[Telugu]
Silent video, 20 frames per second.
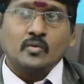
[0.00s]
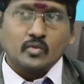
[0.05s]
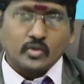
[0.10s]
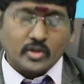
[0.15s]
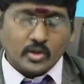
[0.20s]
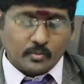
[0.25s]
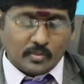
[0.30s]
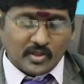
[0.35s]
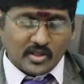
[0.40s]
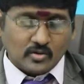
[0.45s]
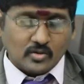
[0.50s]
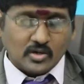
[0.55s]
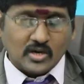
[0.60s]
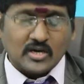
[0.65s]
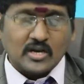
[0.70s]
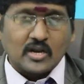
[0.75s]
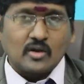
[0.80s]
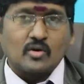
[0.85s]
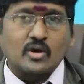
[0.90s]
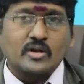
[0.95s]
ఉదయం పదకొండు
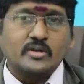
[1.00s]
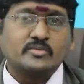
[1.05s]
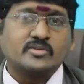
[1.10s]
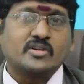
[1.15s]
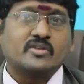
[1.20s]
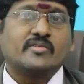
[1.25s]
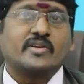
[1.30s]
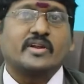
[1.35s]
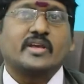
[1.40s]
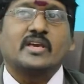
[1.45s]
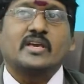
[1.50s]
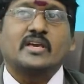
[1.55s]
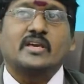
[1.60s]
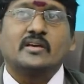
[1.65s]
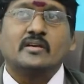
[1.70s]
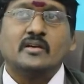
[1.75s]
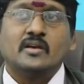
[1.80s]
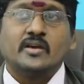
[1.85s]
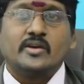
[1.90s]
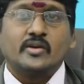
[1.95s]
గంటల ఒక నిమిషం వరకు ఈ
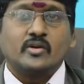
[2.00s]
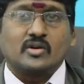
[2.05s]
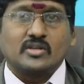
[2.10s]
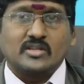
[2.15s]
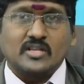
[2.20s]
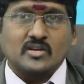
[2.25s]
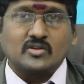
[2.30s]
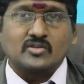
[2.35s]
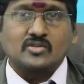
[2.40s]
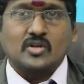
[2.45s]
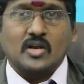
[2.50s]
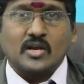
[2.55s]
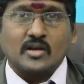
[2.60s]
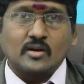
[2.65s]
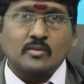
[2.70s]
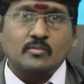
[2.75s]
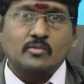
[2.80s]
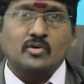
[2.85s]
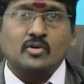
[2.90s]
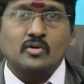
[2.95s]
యొక్క ధనస్సు
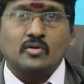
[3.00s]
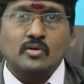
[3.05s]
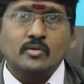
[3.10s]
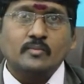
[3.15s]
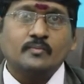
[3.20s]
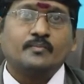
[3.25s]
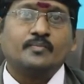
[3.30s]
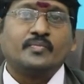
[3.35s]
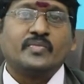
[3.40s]
లగ్నం ఉంటాడు